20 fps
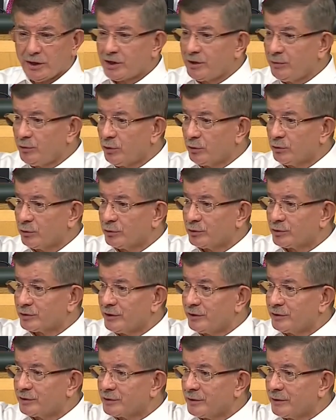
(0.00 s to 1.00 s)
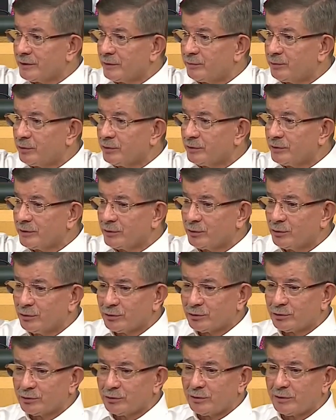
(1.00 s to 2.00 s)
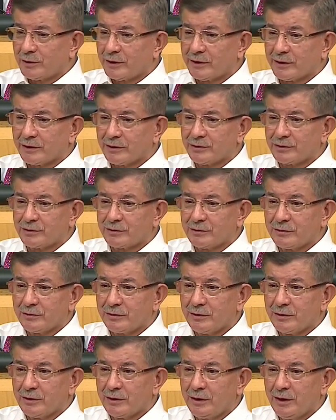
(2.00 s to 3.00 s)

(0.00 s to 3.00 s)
2019 Sayıştay raporunda da yolsuzluk olarak geçti.